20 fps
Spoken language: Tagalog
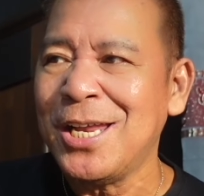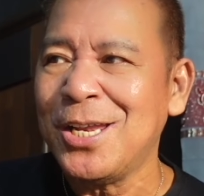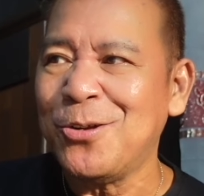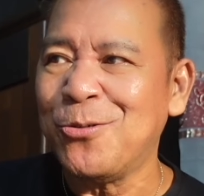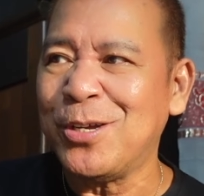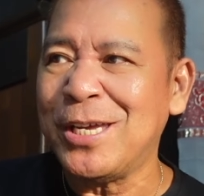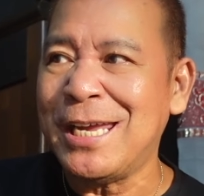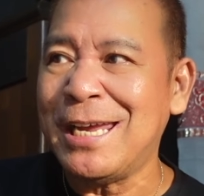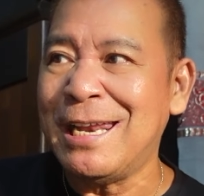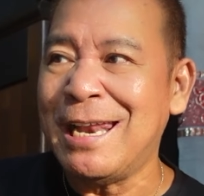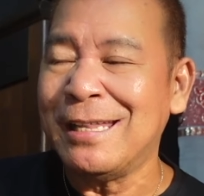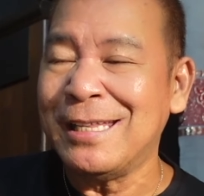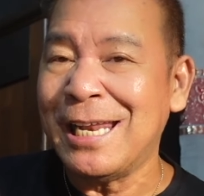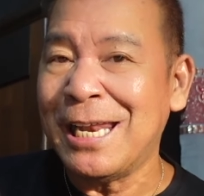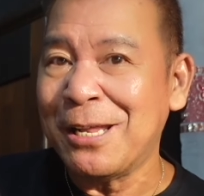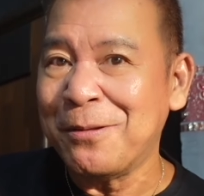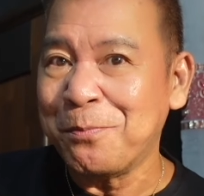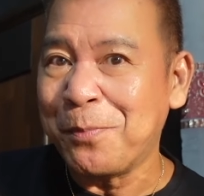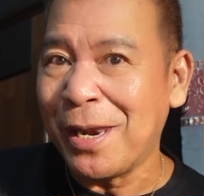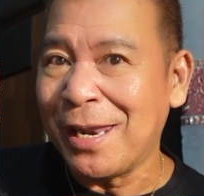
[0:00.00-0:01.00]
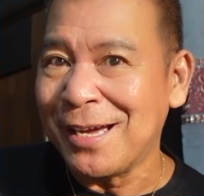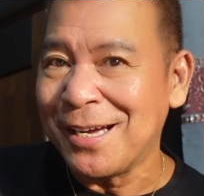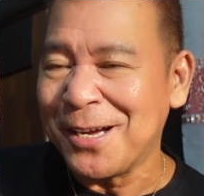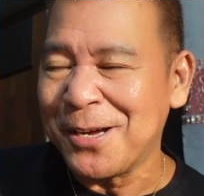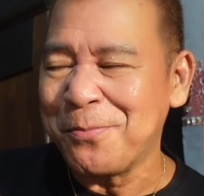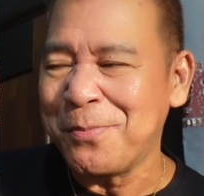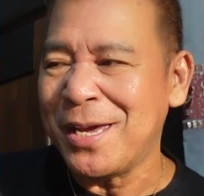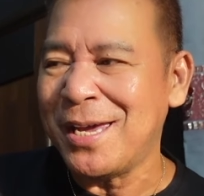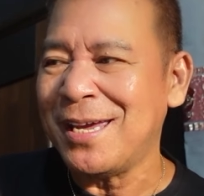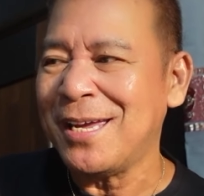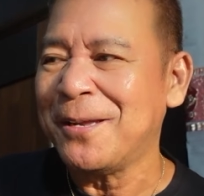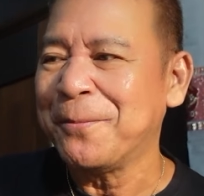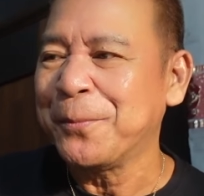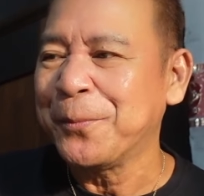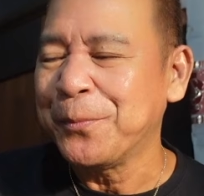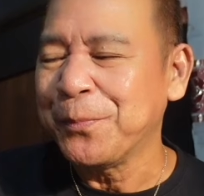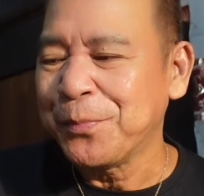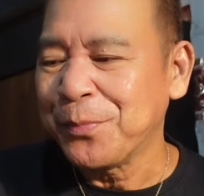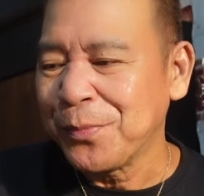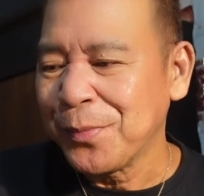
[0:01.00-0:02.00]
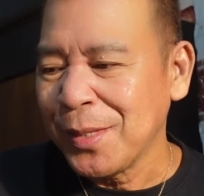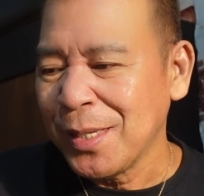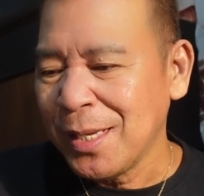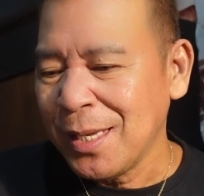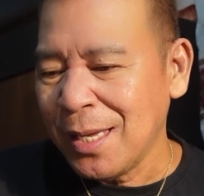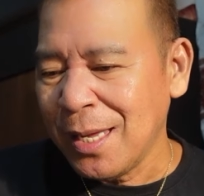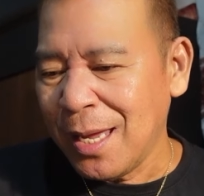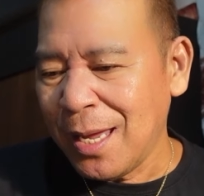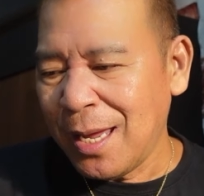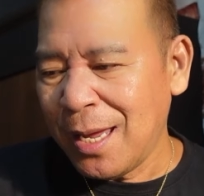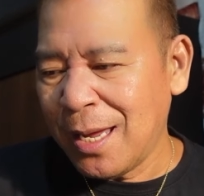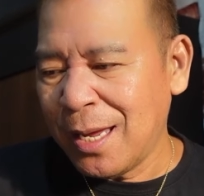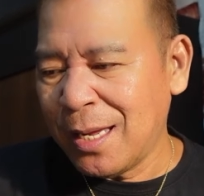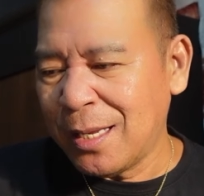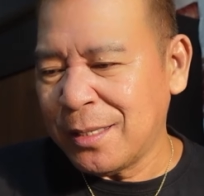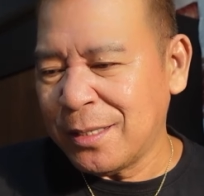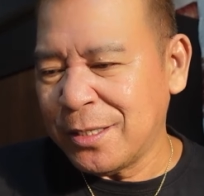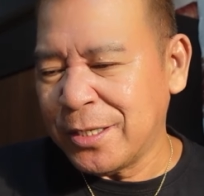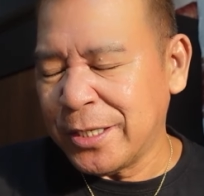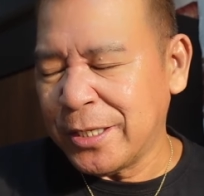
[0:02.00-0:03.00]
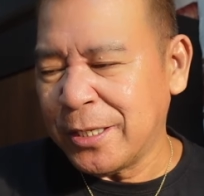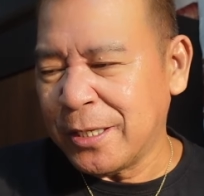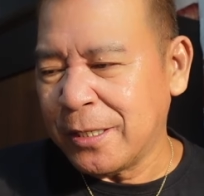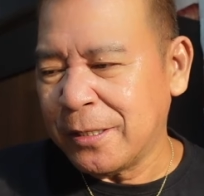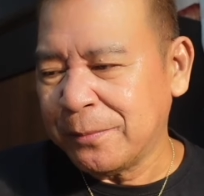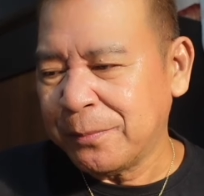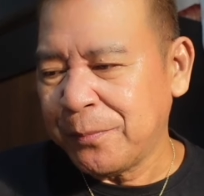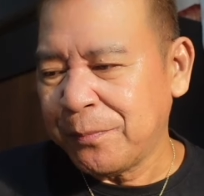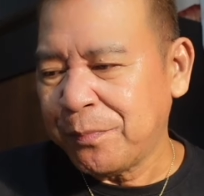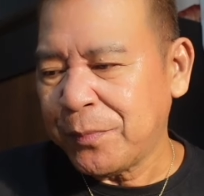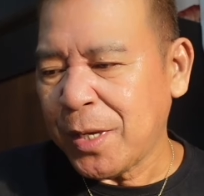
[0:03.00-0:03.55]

Nung ilan-ilan pa lang kami. And uh,